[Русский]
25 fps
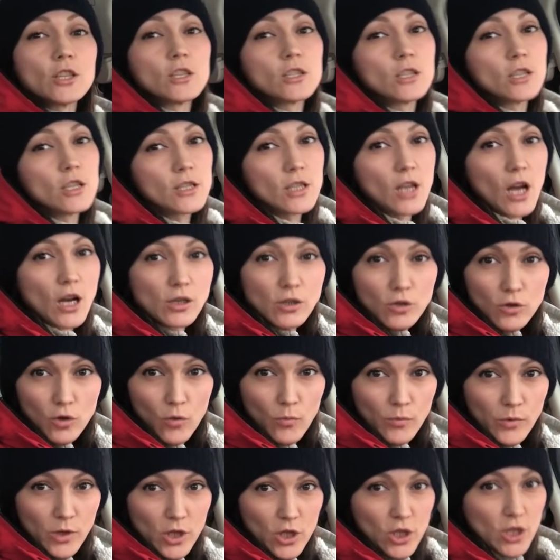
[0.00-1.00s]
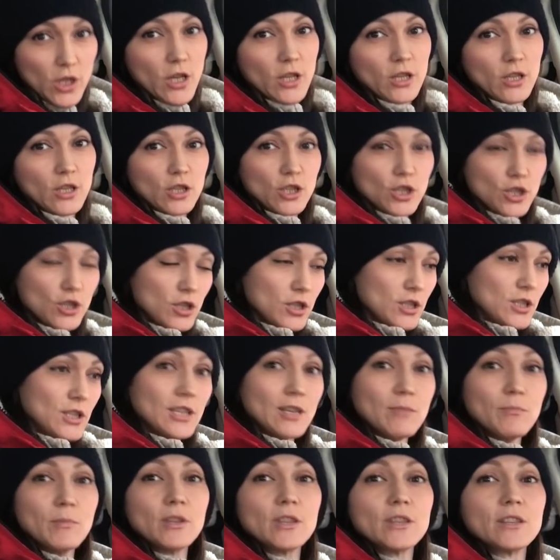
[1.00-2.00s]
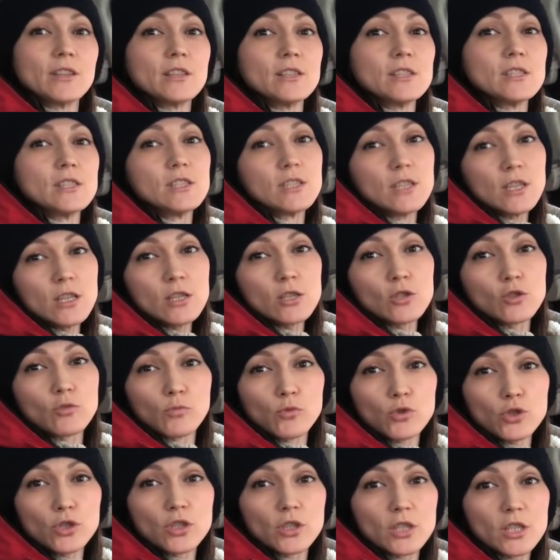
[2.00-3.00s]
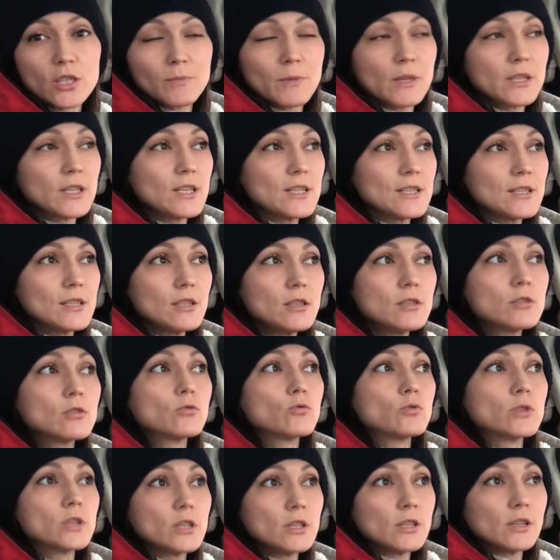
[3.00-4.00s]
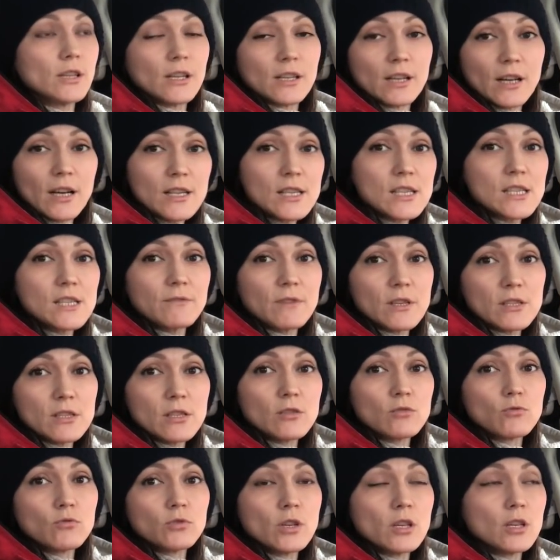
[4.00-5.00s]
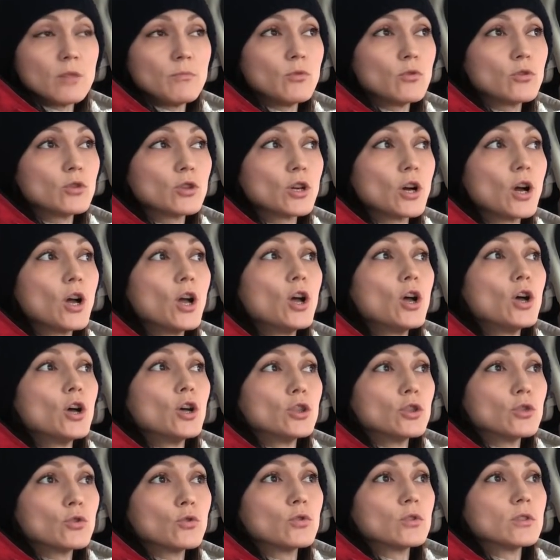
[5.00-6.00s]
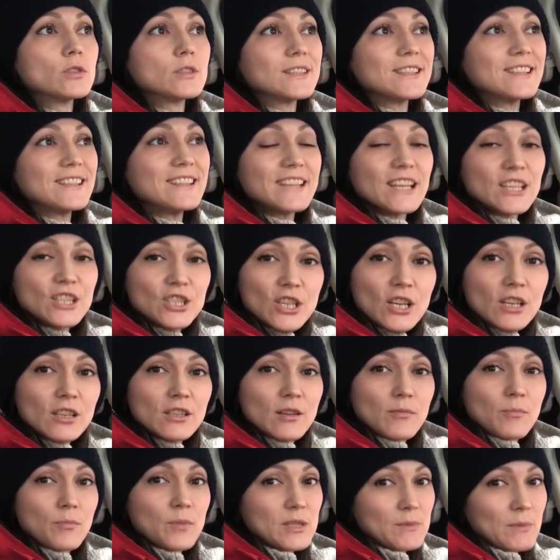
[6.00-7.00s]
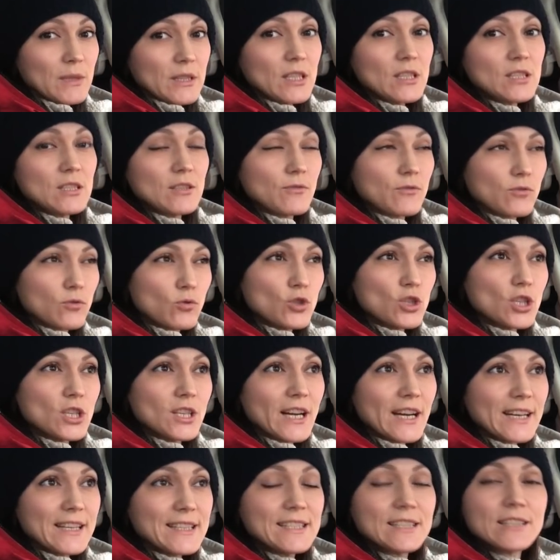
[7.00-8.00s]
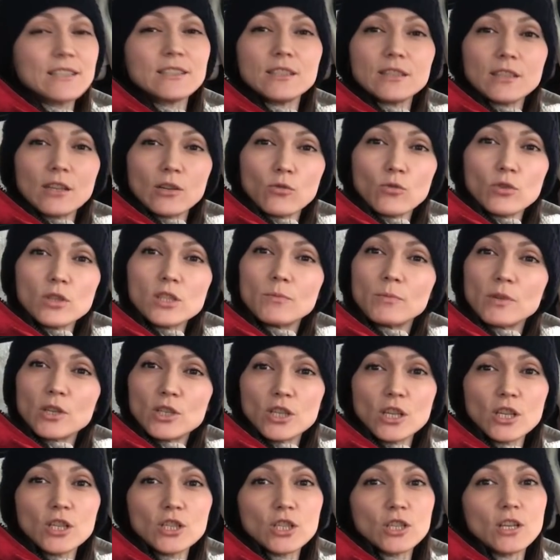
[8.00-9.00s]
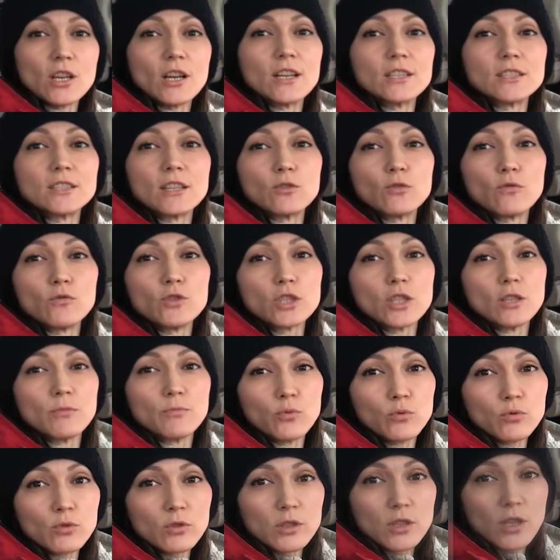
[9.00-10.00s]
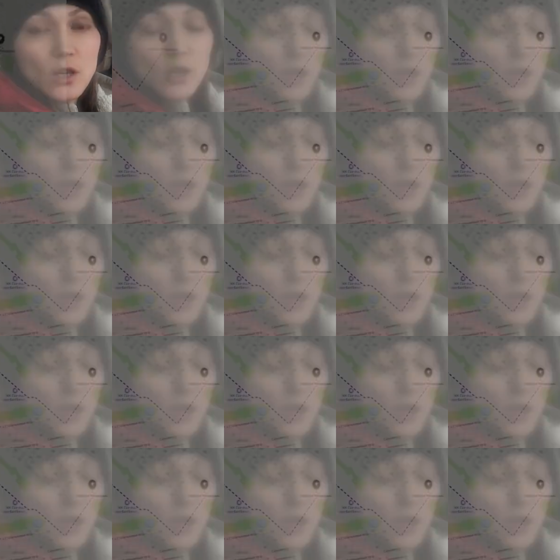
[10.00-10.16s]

если есть огромное желание жить именно здесь, то можно рассмотреть и другие локации, возить туда ребенка. Но для начала посмотрите в той же карте, где находится ближайший остановочный пункт